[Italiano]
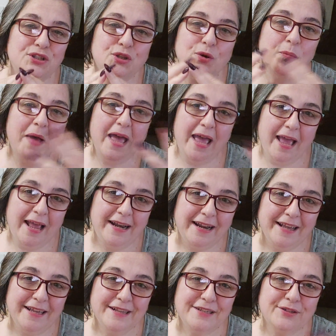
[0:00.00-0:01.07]
sto
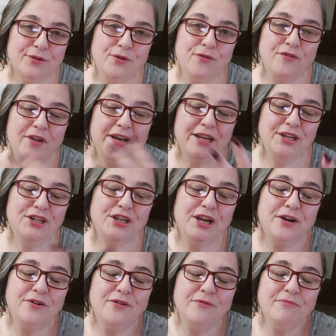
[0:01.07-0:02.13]
bene, sono
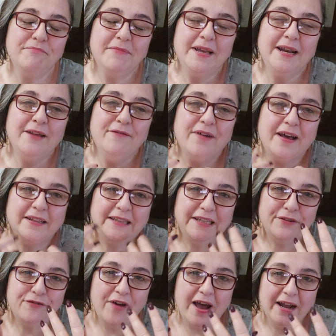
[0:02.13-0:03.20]
felice, non me ne va
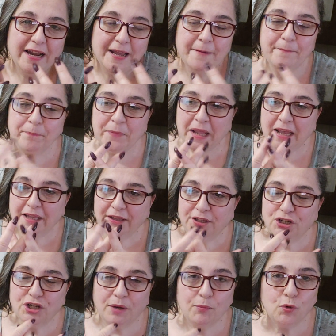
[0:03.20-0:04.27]
di fare
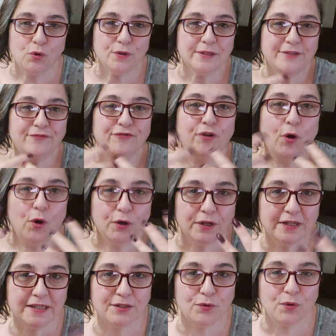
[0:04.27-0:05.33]
diciamo, lo
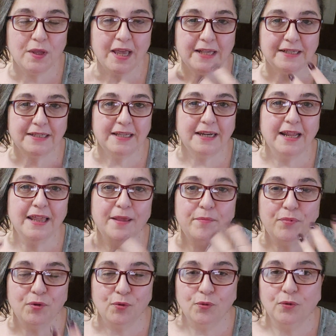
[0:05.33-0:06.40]
sforzo di essere le
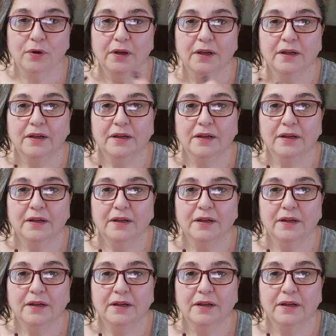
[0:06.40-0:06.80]
più...